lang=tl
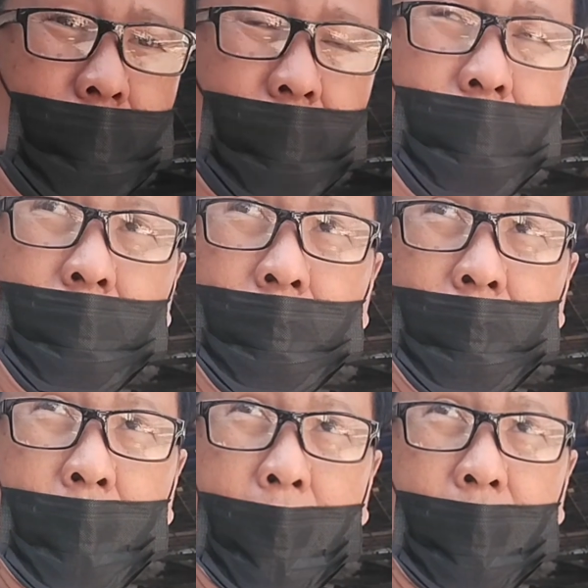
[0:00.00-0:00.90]
ako,
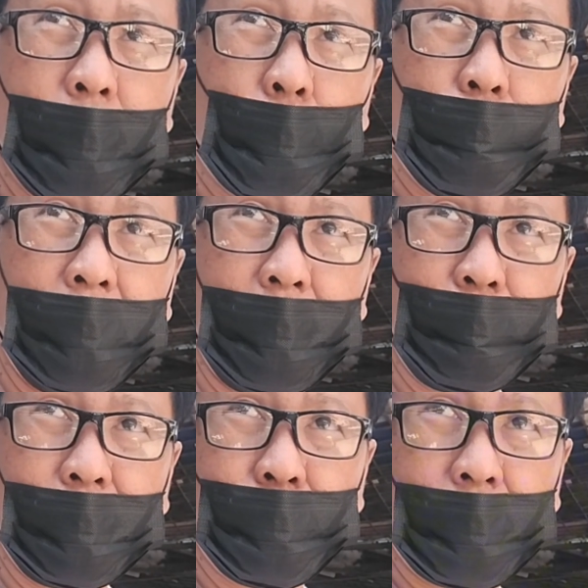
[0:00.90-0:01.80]
ayaw ko
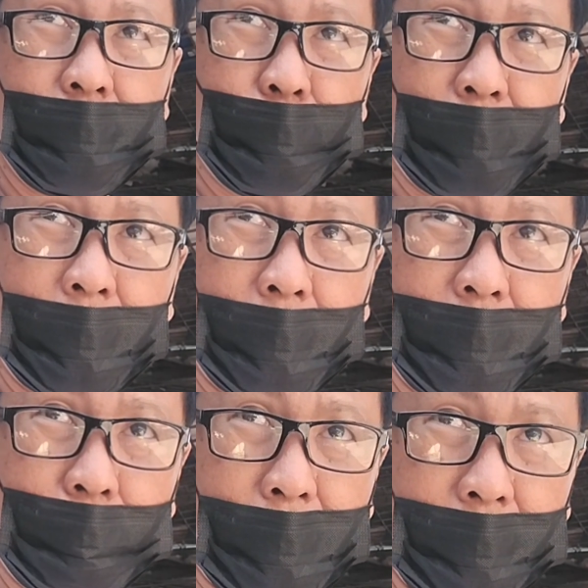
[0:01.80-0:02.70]
pinipicturan yung mga
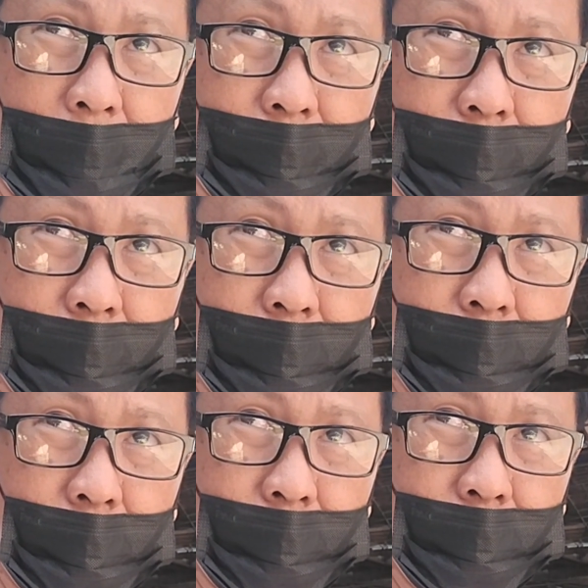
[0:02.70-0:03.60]
kalapati ko.
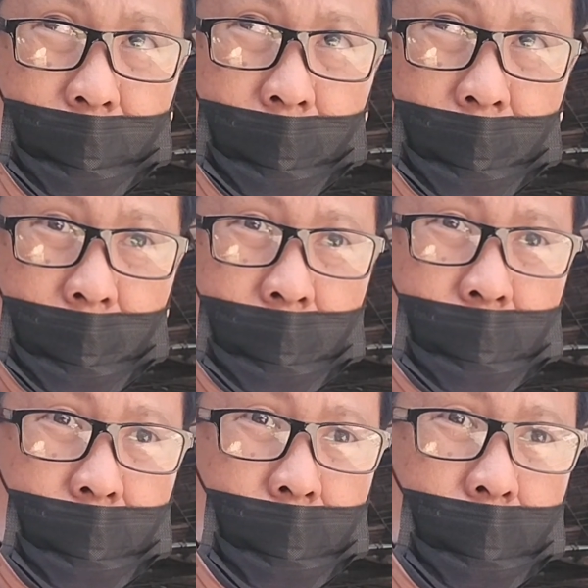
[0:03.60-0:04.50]
No? So